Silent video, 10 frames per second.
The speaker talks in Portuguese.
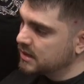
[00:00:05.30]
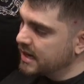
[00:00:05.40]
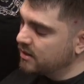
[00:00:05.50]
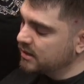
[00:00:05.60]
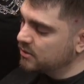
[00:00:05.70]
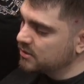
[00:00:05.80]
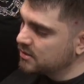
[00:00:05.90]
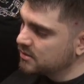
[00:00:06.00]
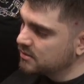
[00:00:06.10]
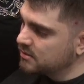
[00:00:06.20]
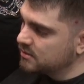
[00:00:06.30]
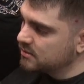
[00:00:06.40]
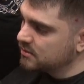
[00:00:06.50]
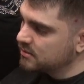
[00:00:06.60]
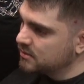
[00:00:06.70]
Aí não tem curso. Pô,
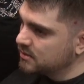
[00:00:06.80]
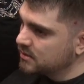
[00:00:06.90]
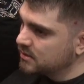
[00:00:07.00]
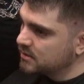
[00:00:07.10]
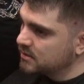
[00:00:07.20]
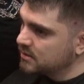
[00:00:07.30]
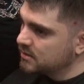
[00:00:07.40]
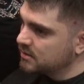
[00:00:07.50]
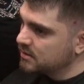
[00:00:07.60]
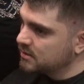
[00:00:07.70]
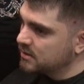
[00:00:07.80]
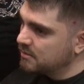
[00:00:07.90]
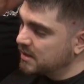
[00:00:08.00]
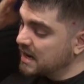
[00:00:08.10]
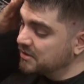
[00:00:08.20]
aí é. Você tem que.
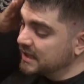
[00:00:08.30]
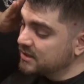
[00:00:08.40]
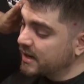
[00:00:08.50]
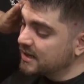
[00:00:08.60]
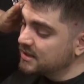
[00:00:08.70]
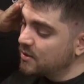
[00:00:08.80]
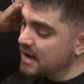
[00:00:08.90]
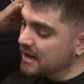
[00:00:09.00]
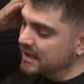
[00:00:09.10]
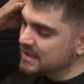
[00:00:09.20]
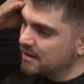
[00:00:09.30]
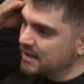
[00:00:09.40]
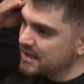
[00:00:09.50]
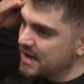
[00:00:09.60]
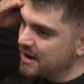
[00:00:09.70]
mas aí você tem que ser um cara desenrolado. Essa,
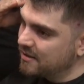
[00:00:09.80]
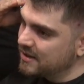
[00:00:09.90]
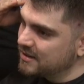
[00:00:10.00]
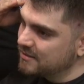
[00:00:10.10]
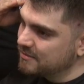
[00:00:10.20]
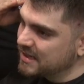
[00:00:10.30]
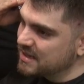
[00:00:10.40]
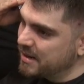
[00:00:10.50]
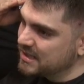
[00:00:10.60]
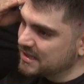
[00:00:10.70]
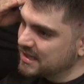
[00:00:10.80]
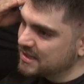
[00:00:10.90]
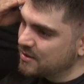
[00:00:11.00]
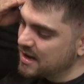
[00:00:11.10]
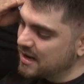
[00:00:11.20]
essa é a real, velho. Pra ser manager tem que ser é.
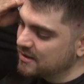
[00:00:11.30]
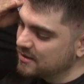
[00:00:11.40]
desenrolado.